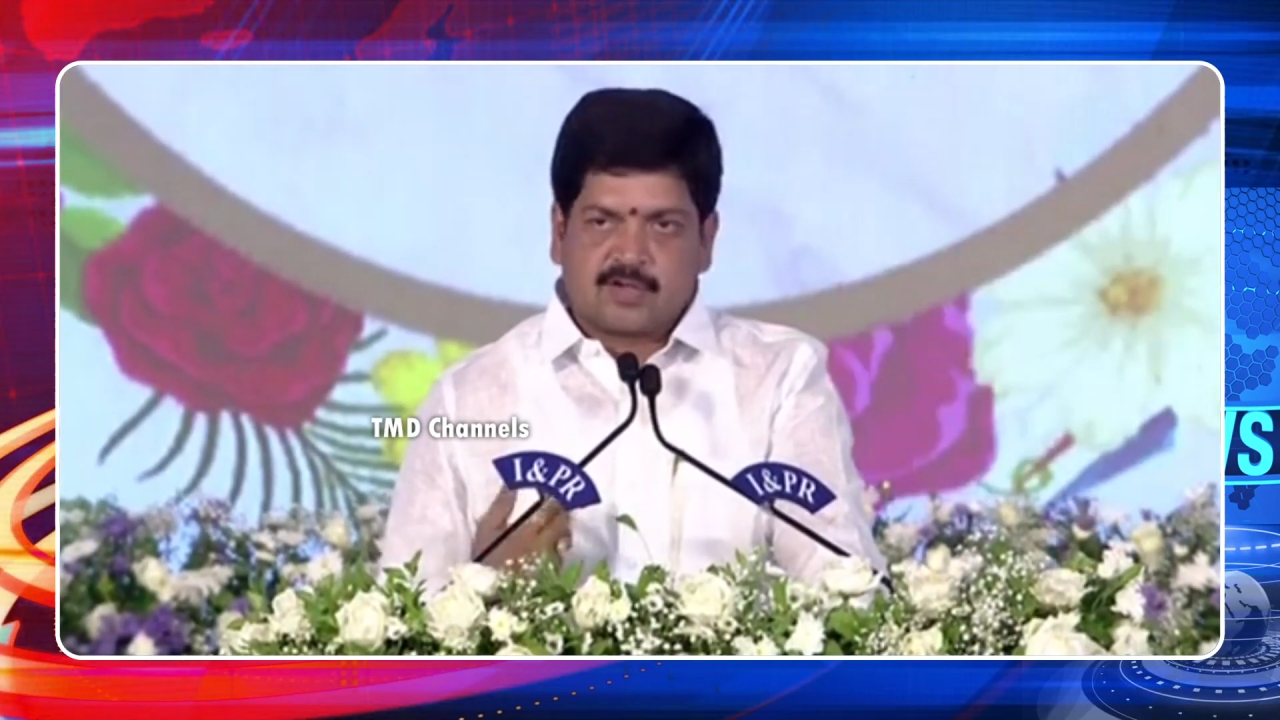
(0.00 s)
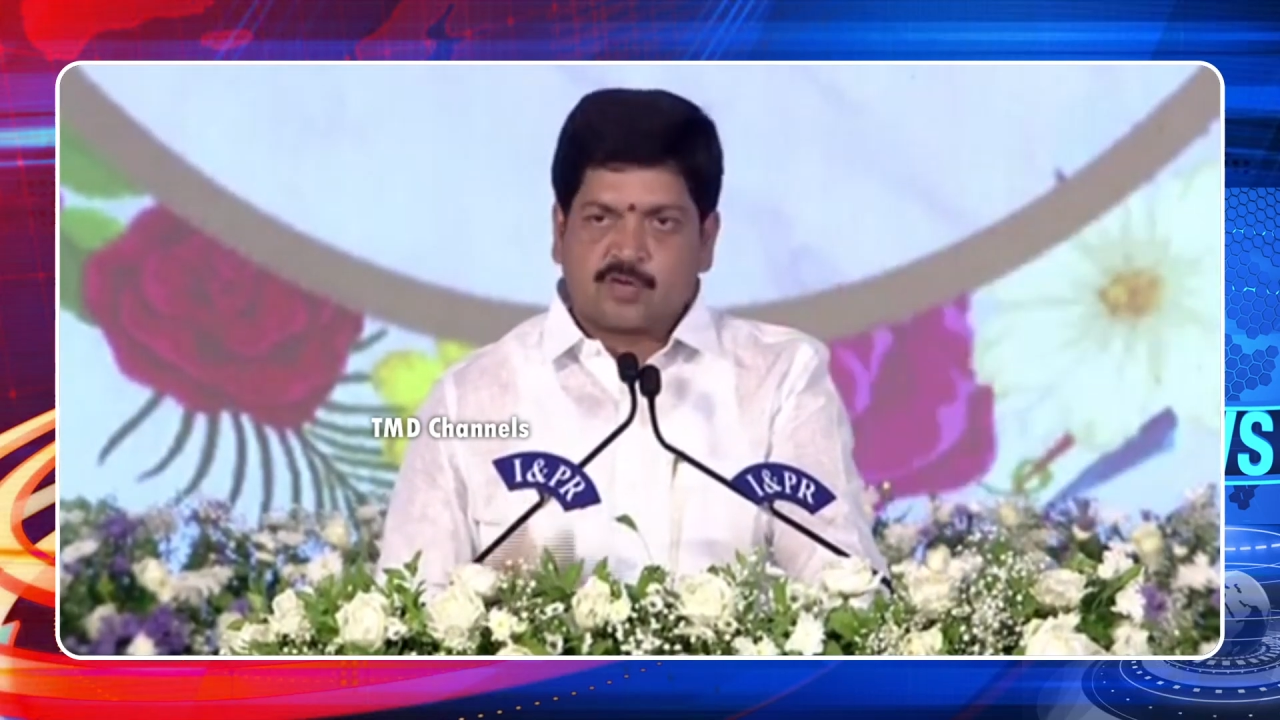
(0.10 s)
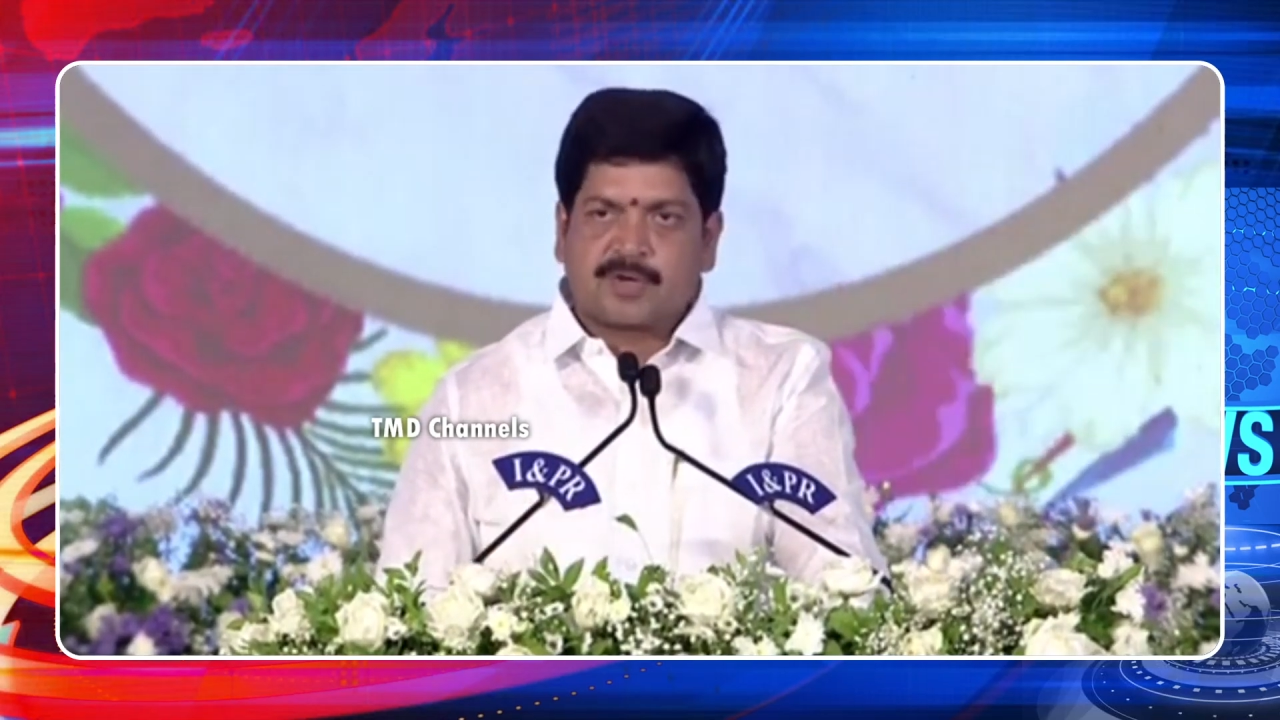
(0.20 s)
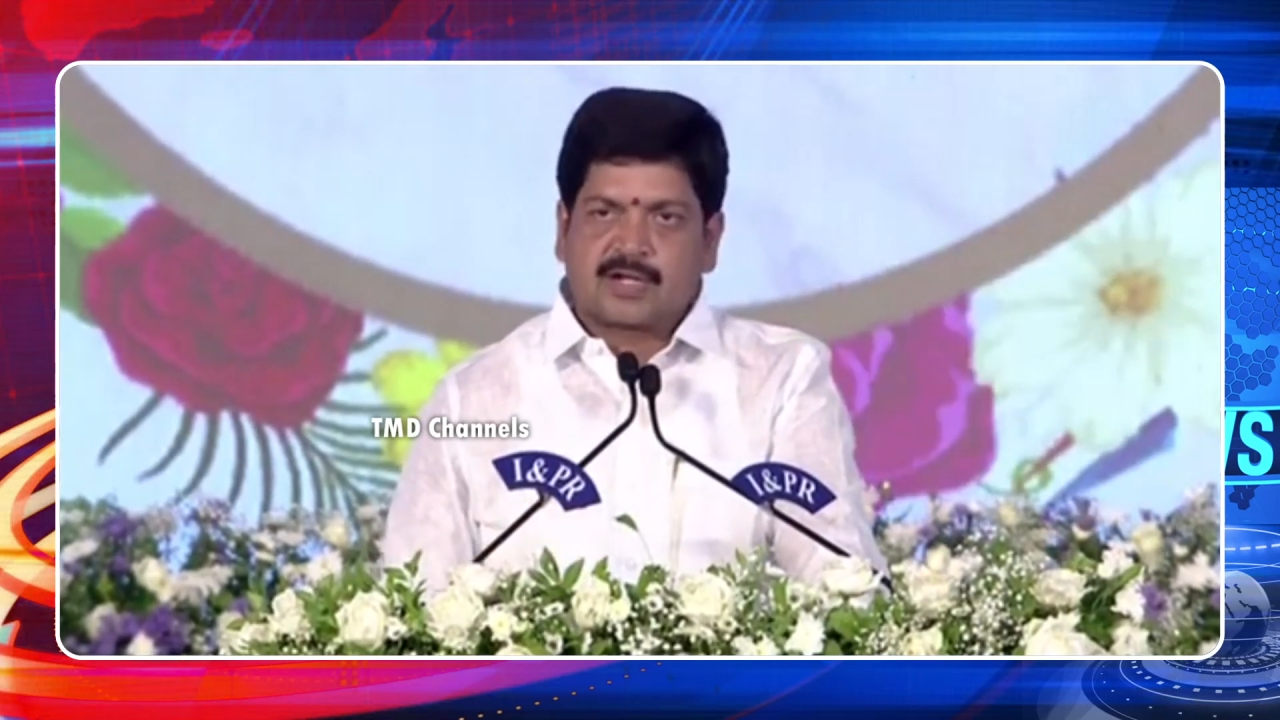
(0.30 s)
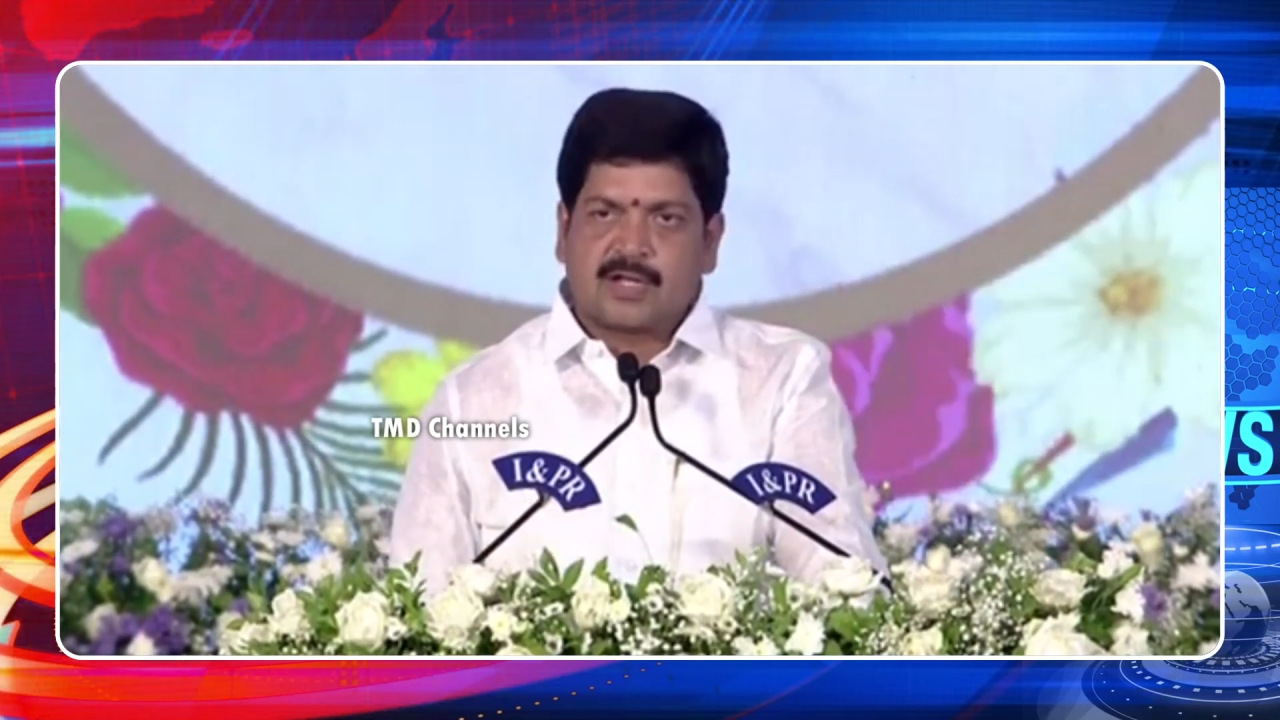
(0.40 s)

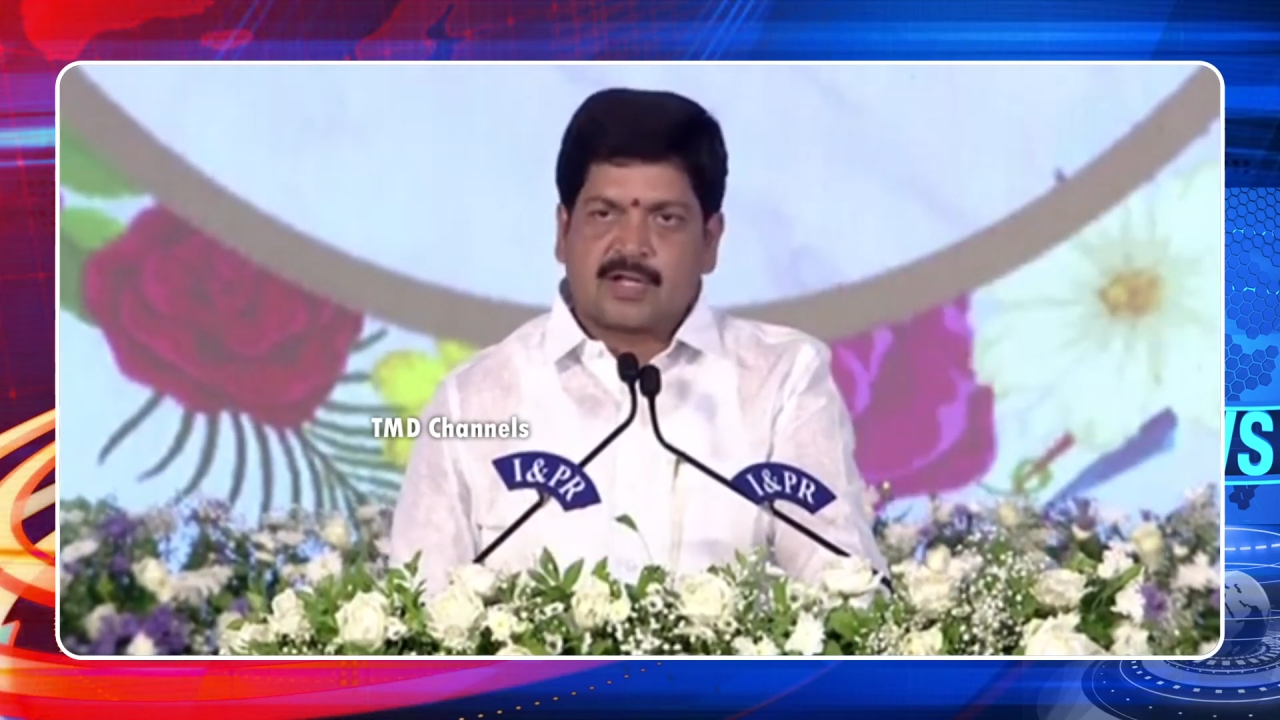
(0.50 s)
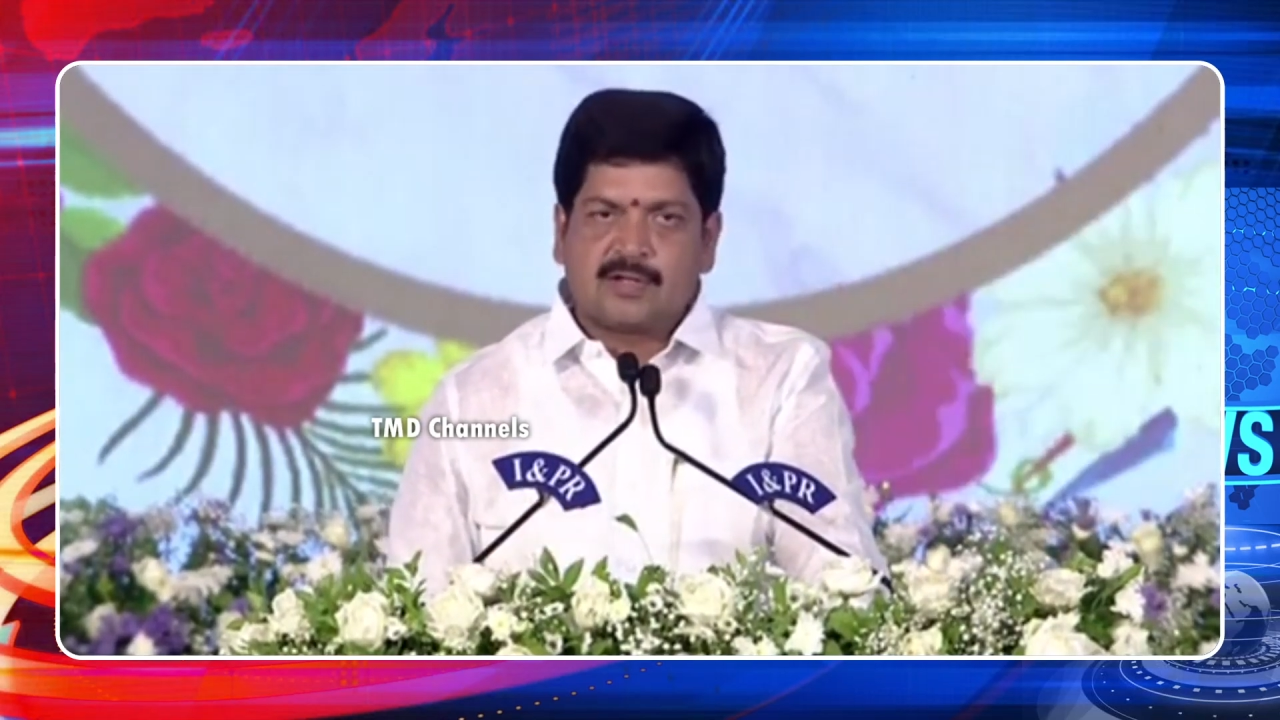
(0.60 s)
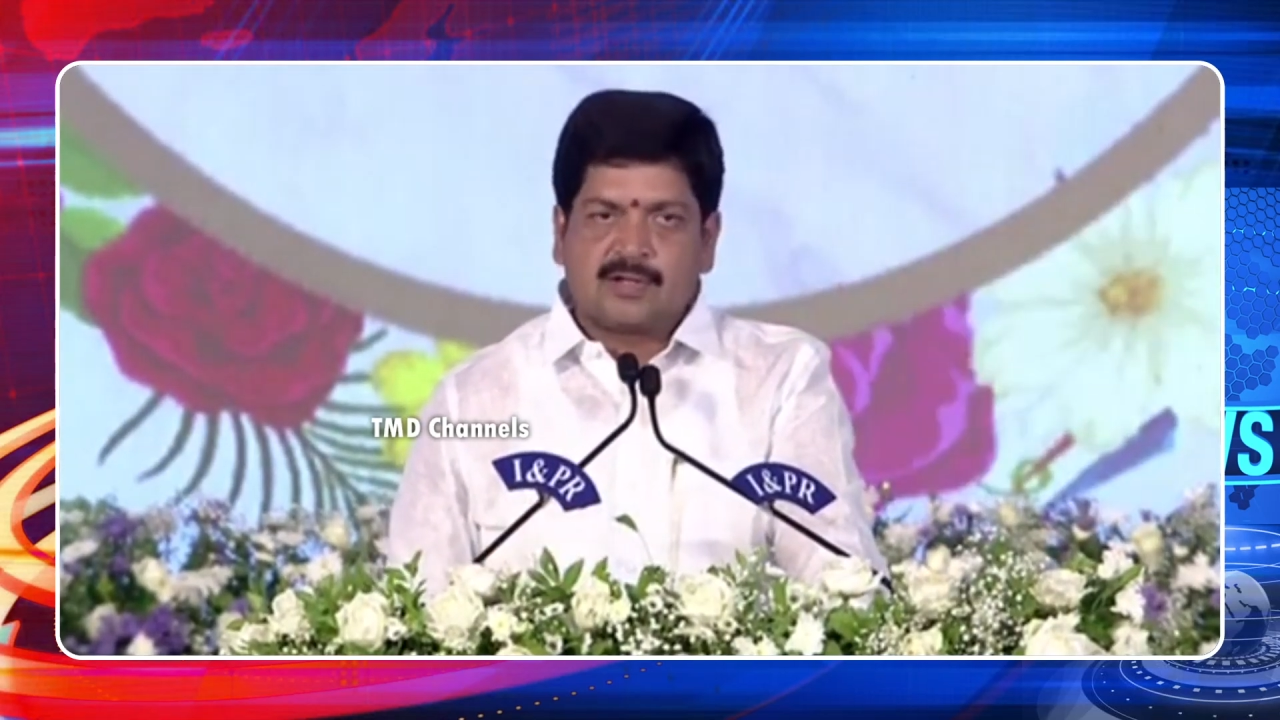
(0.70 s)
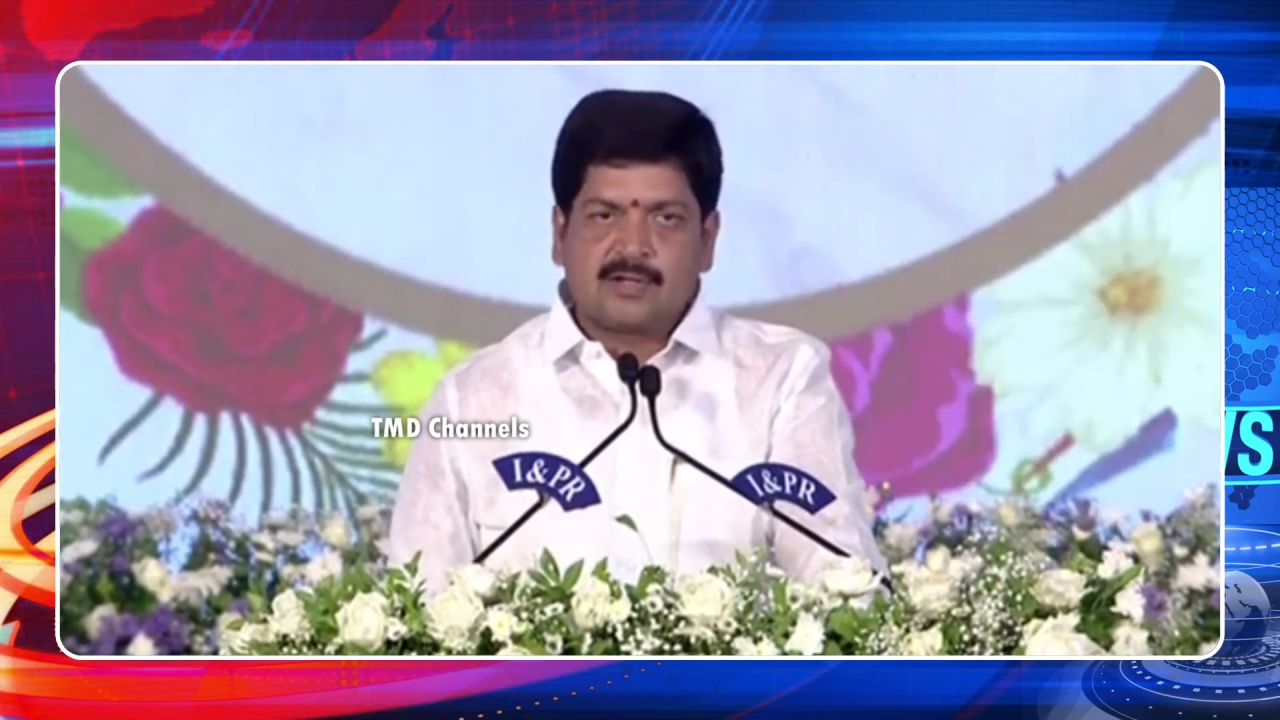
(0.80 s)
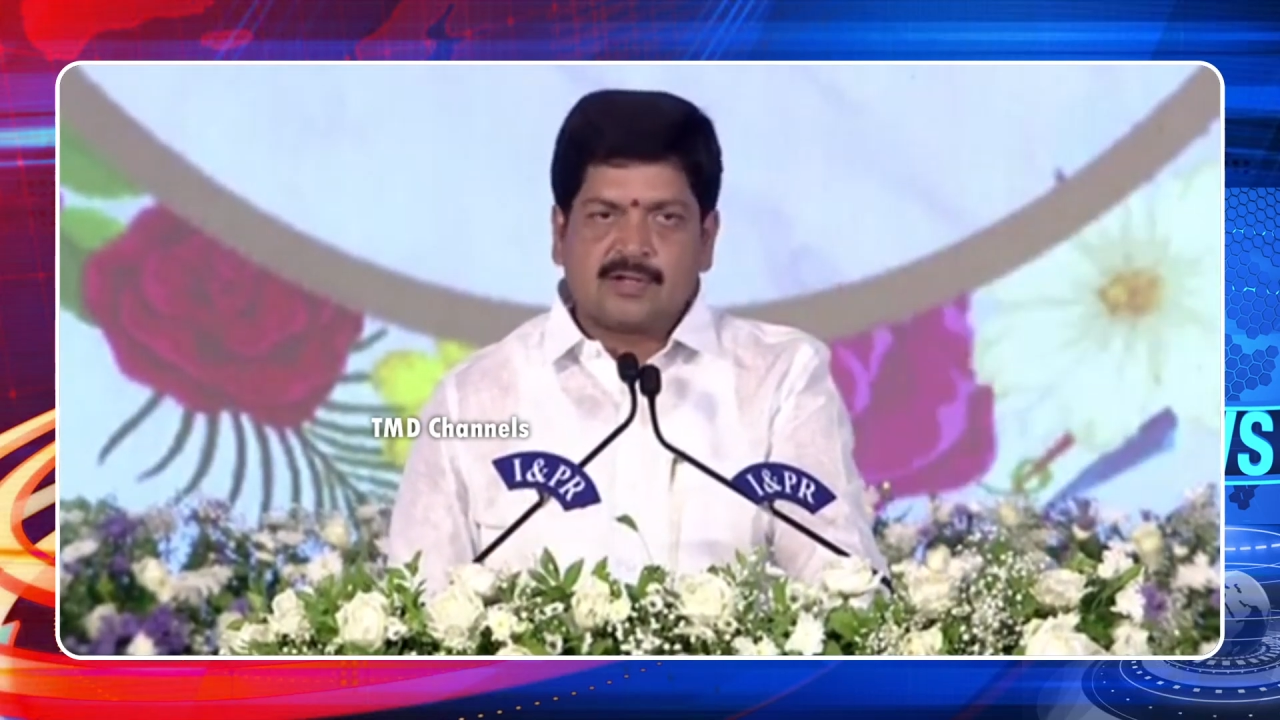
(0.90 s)
సేవ పట్ల